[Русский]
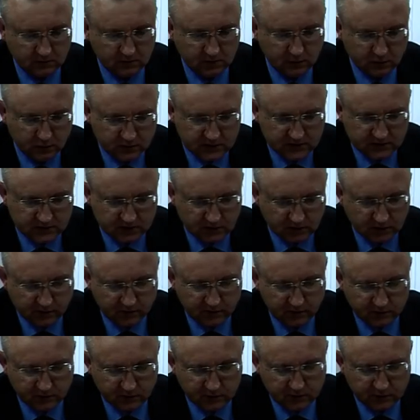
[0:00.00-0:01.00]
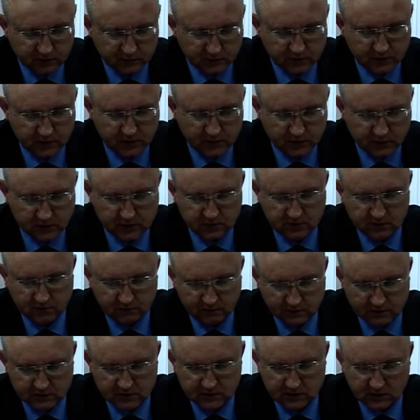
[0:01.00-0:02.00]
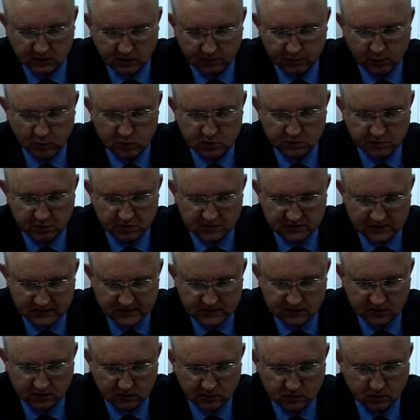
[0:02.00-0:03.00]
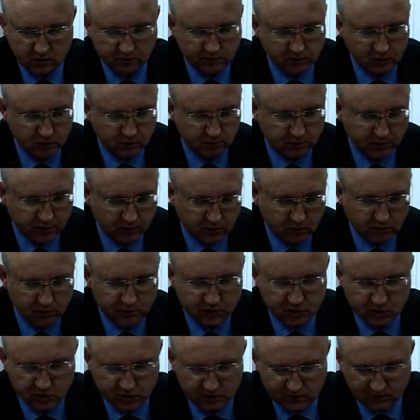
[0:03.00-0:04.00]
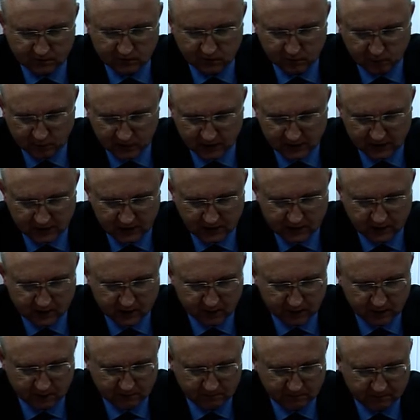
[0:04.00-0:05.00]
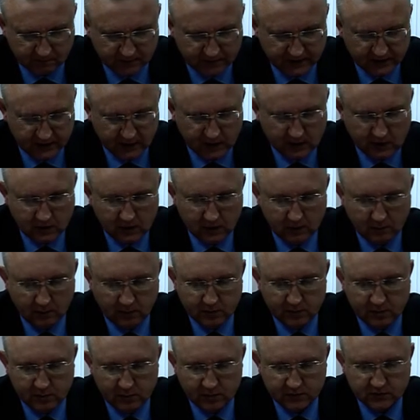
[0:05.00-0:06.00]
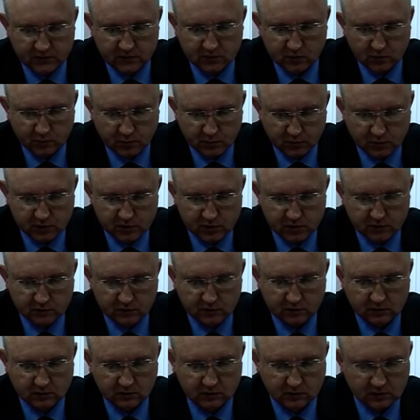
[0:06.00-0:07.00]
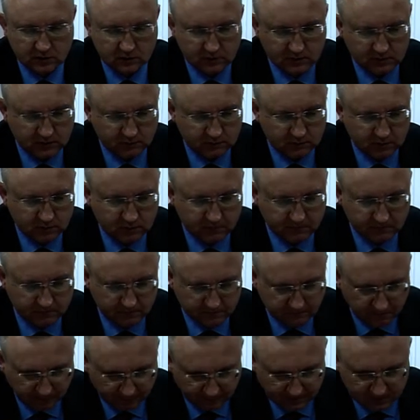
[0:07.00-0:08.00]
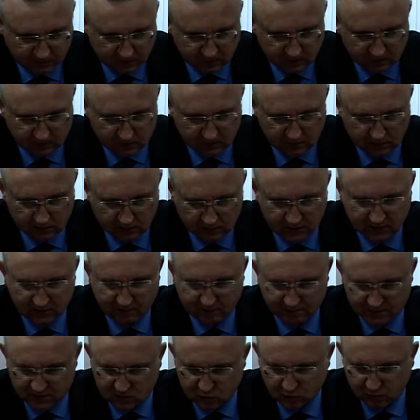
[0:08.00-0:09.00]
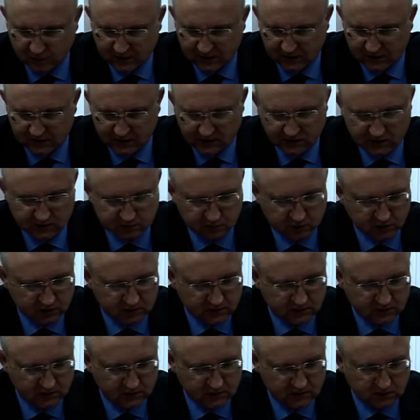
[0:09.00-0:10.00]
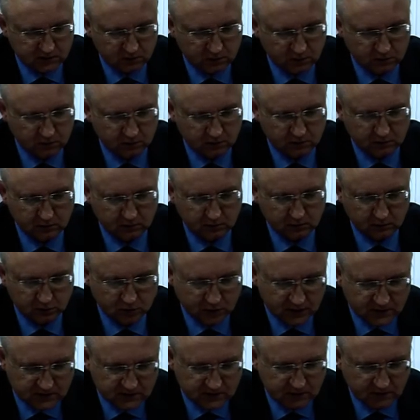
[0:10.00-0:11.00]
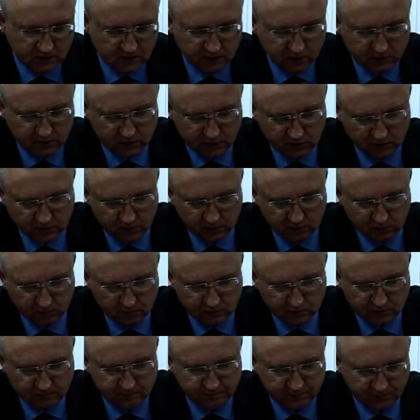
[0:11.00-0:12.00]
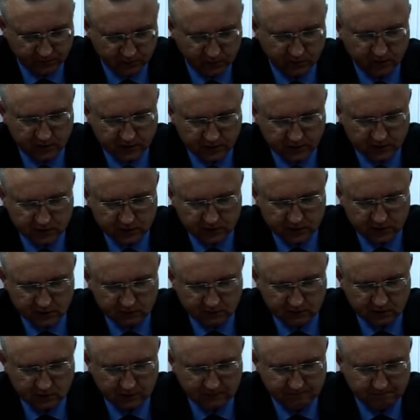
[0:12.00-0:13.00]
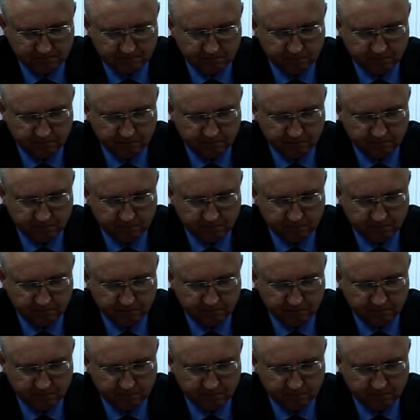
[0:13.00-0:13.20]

Для участников инвалидов Великой Отечественной войны закреплен специалист, который ведет прием ежедневно в поликлинике. Помимо всего прочего, когда мы, э, к нам поступает на госпитализацию участник или ветеран ВОВ ну, Великой Отечественной войны,